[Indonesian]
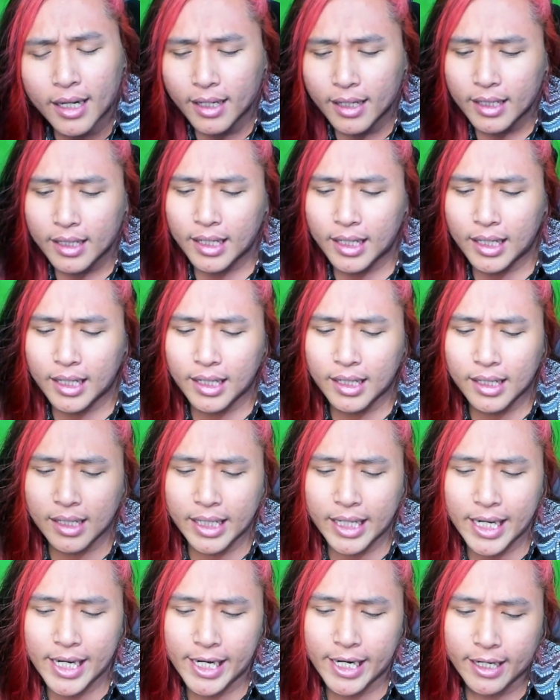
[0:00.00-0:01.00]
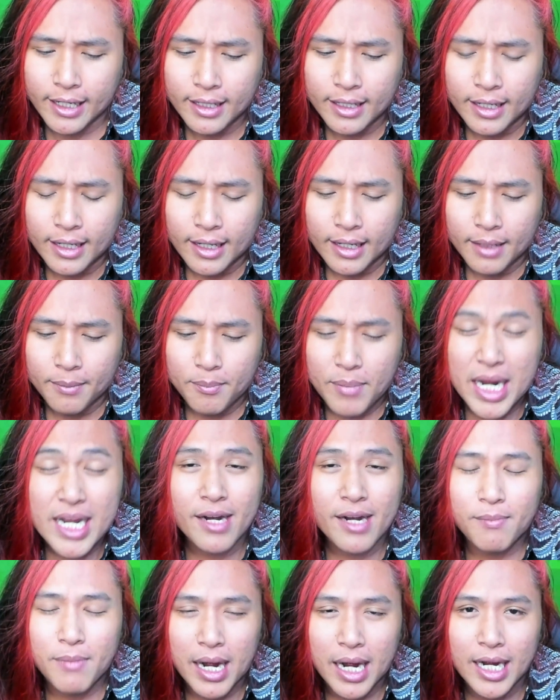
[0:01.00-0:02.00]
Eh uh, gini ya,
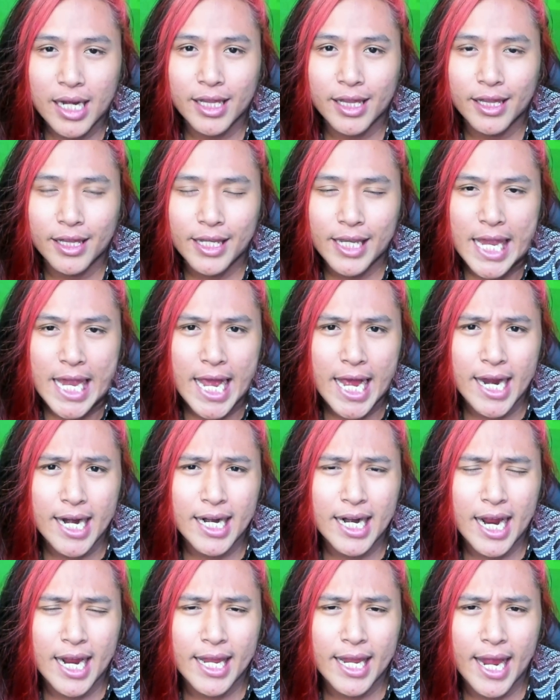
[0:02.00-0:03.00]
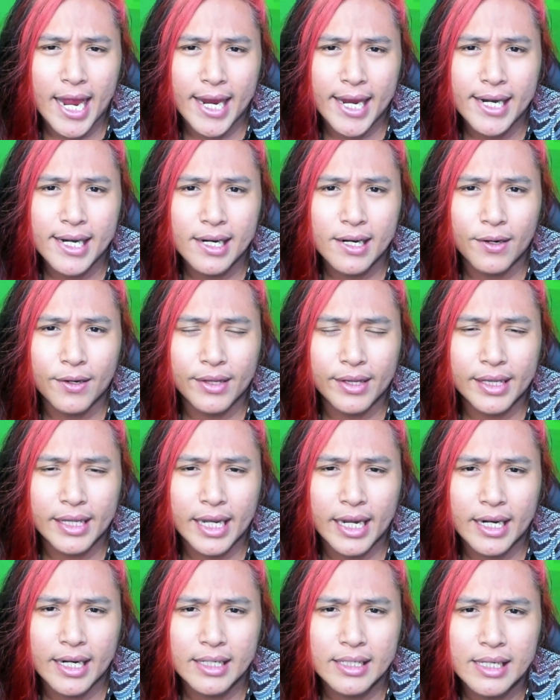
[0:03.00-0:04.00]
banyak banget yang nanyain
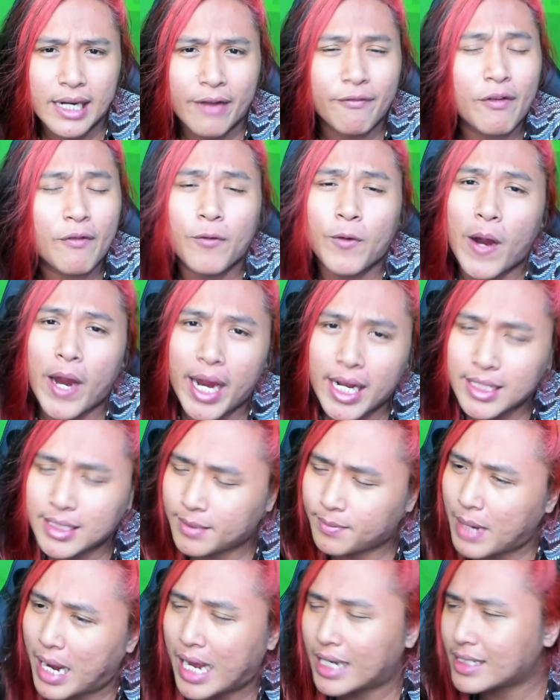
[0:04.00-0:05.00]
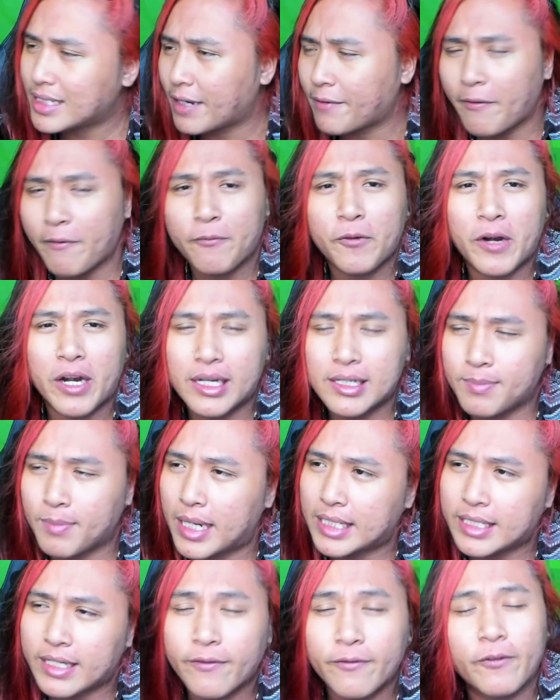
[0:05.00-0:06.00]
konten FFWS, bahas FFWS,
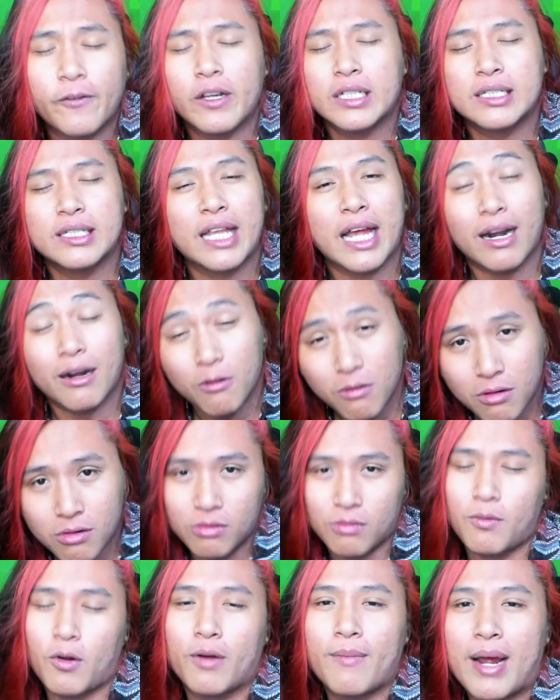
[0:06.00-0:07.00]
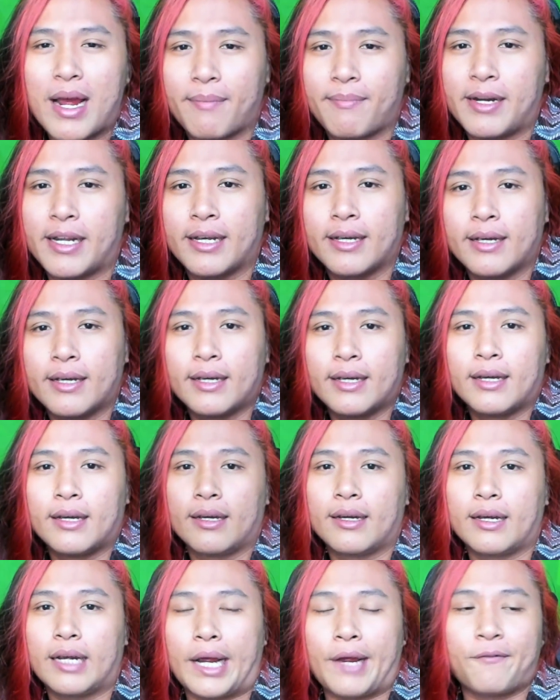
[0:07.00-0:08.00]
bahas FFWS. Ntar dulu, mohon maaf nih.
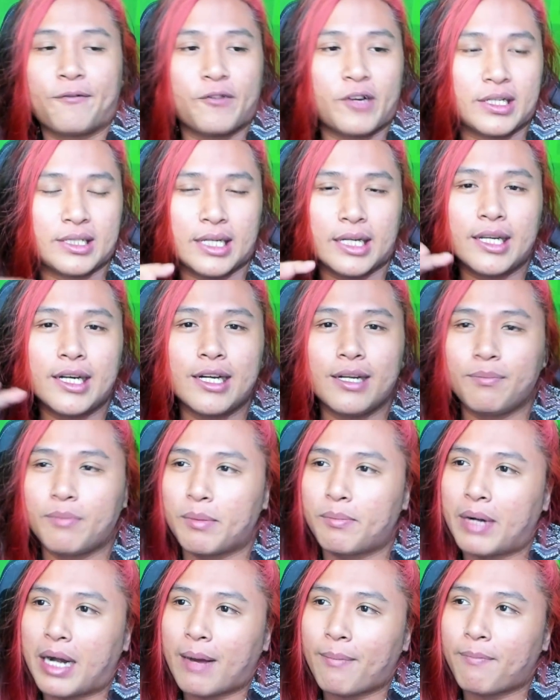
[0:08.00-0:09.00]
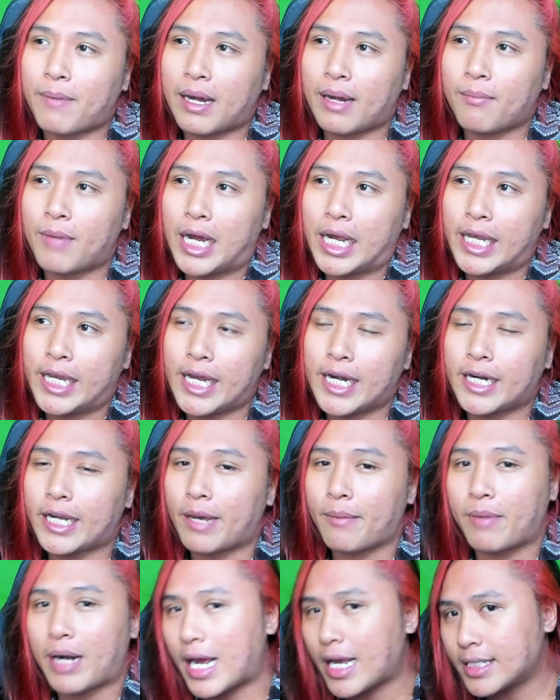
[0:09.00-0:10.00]
FWS aja di beberapa bagian
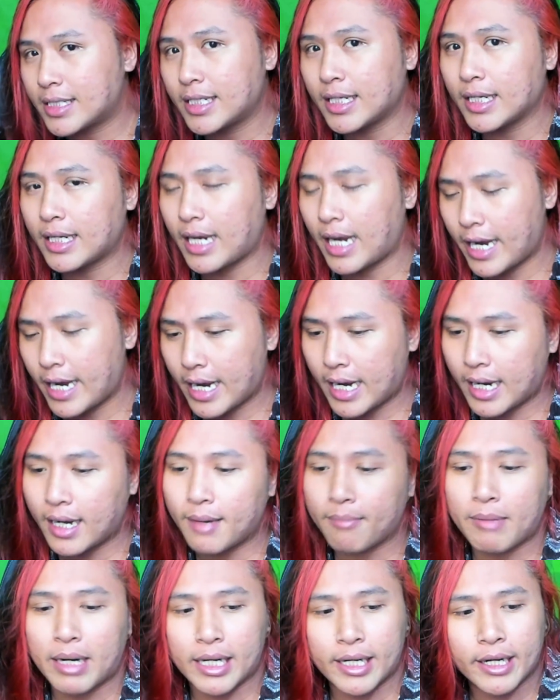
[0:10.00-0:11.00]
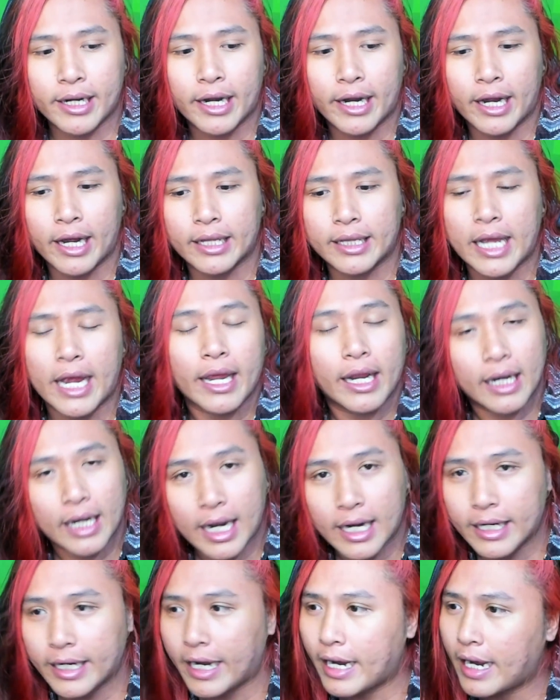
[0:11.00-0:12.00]
kayak Brazil, kayak mana, kayak
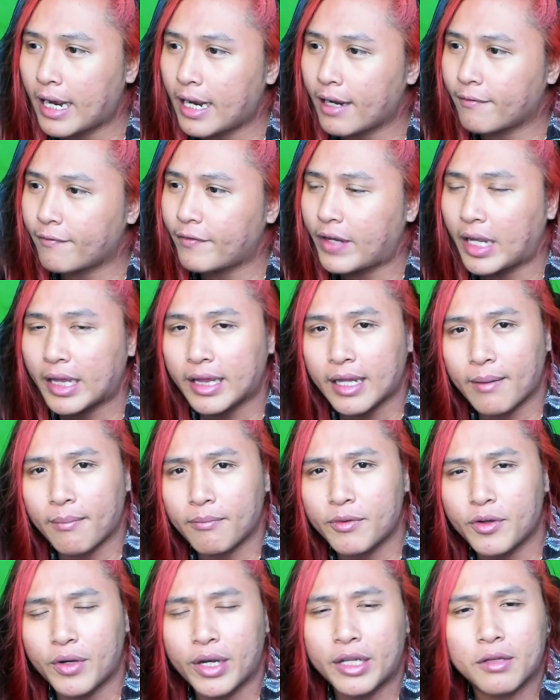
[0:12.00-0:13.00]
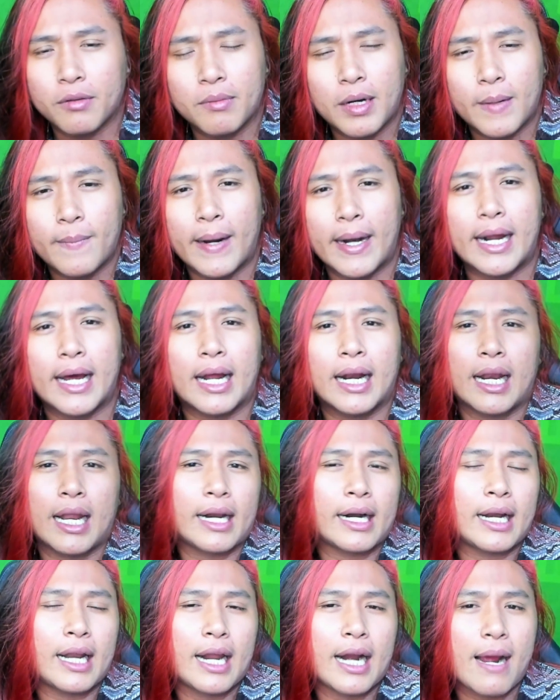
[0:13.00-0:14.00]
Thailand, kayak Vietnam juga itu belum ada
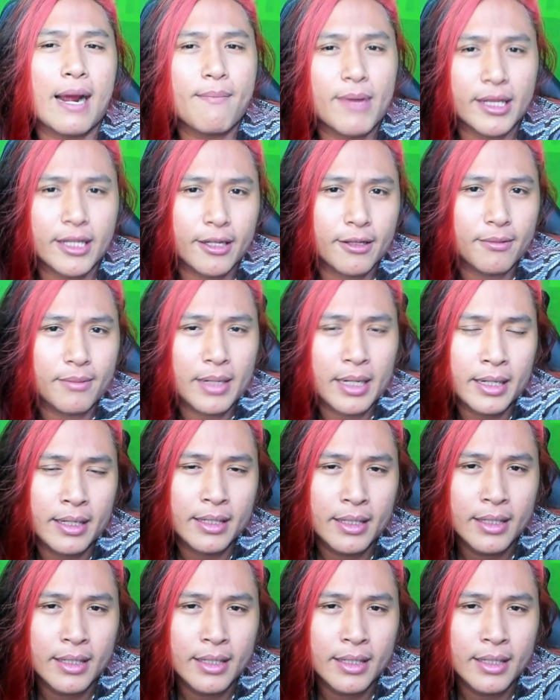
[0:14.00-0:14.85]
kelar-kelar amat gitu, Blay.